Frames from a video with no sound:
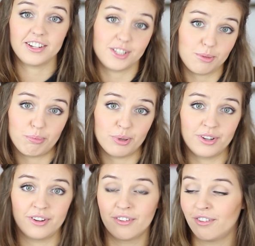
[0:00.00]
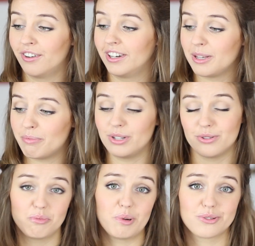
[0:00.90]
ein Dieb bin und ich
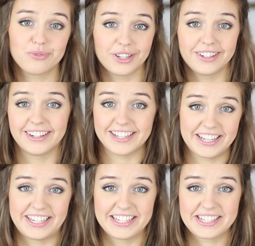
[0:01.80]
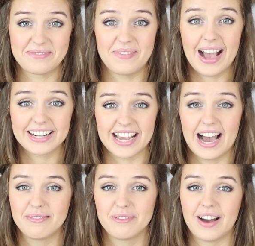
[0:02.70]
bin super zufrieden, dass ich das gemacht
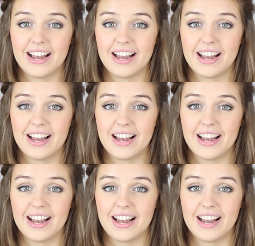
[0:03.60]
habe,